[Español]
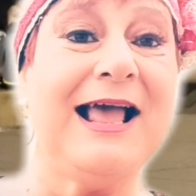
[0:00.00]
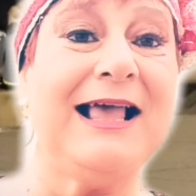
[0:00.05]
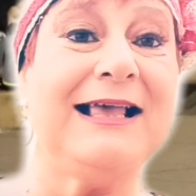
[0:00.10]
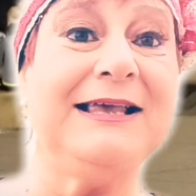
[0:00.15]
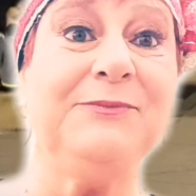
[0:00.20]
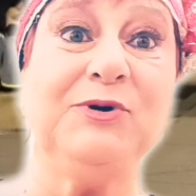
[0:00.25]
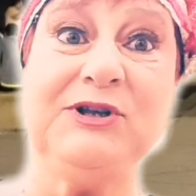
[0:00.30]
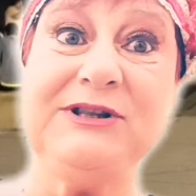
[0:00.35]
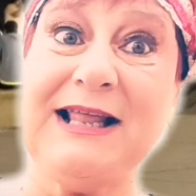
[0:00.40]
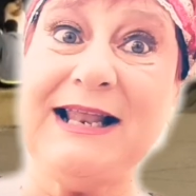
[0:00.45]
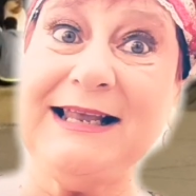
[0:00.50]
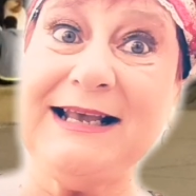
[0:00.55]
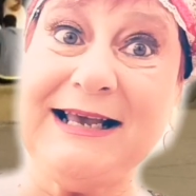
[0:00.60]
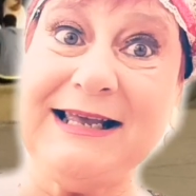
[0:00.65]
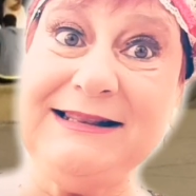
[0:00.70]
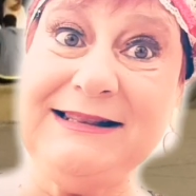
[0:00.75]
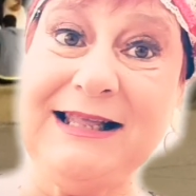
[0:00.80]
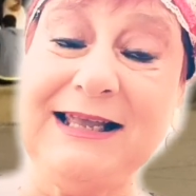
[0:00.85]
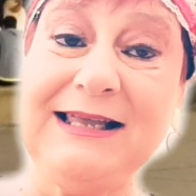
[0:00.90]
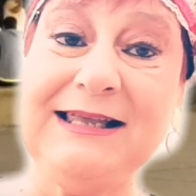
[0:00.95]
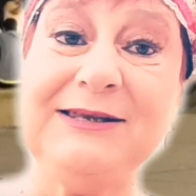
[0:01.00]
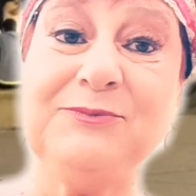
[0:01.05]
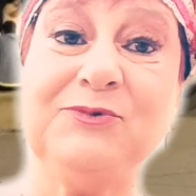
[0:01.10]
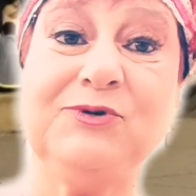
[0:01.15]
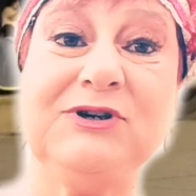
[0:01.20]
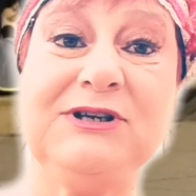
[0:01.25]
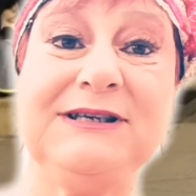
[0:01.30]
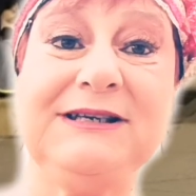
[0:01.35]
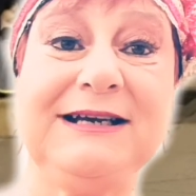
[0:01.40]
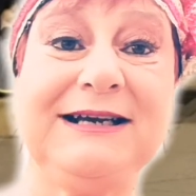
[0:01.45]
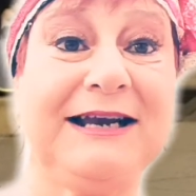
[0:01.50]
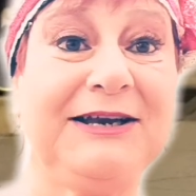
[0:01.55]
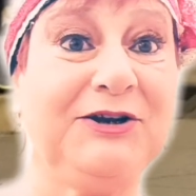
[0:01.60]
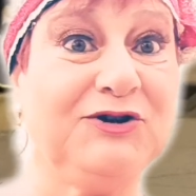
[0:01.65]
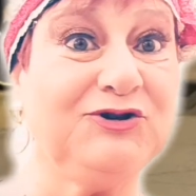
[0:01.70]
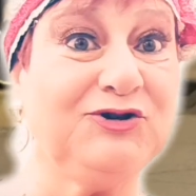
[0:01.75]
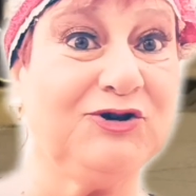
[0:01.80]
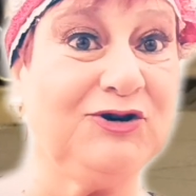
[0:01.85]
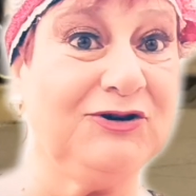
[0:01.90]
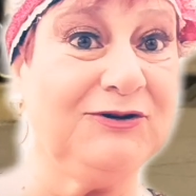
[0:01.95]
Y muy inteligentes y muy
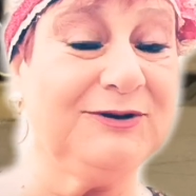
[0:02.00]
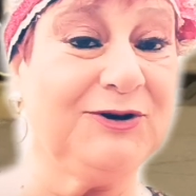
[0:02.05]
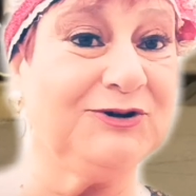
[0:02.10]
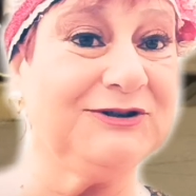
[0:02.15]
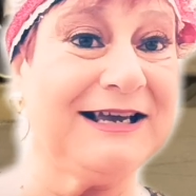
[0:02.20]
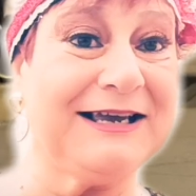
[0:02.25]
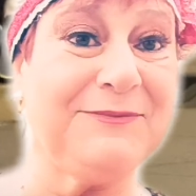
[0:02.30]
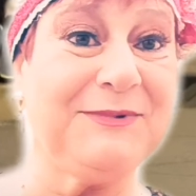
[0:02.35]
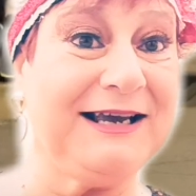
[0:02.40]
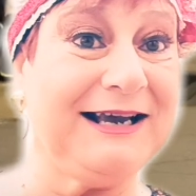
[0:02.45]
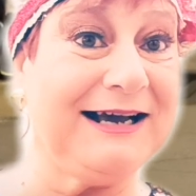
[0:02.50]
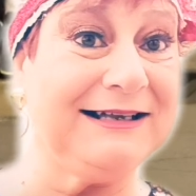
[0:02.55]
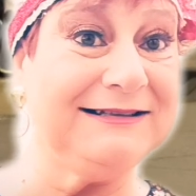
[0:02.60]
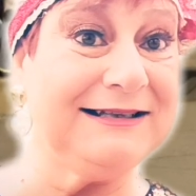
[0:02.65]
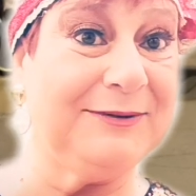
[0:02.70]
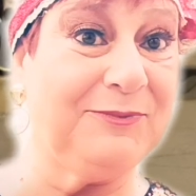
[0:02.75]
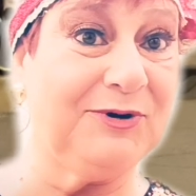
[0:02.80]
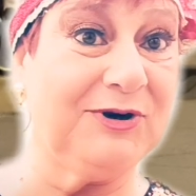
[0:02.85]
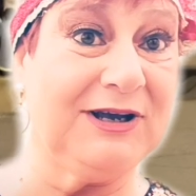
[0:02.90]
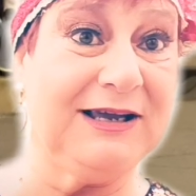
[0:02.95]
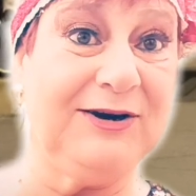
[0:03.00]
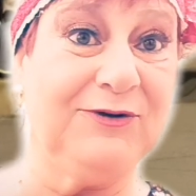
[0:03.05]
ingeniosos, cosa que me encanta, porque los